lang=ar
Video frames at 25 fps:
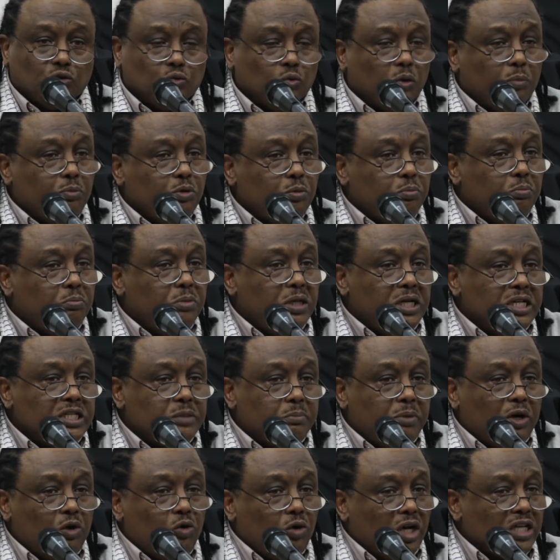
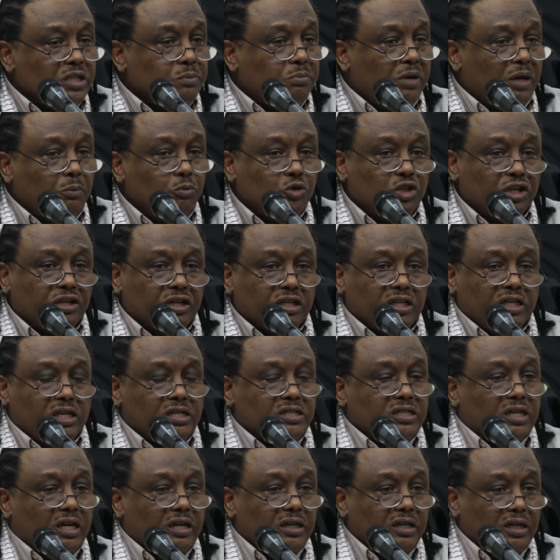وبالنسبه له اصبح مجرد
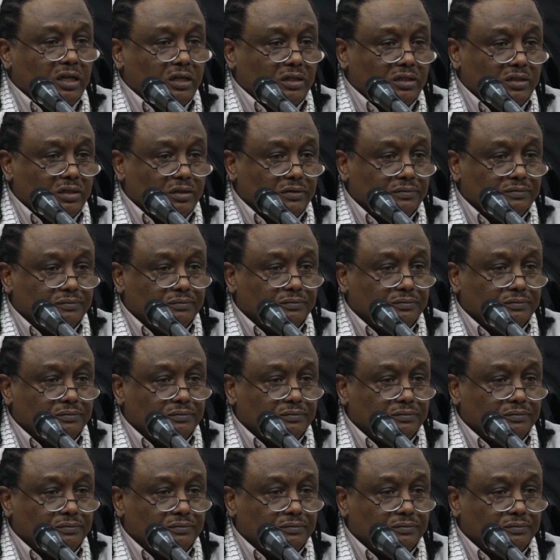احصائيات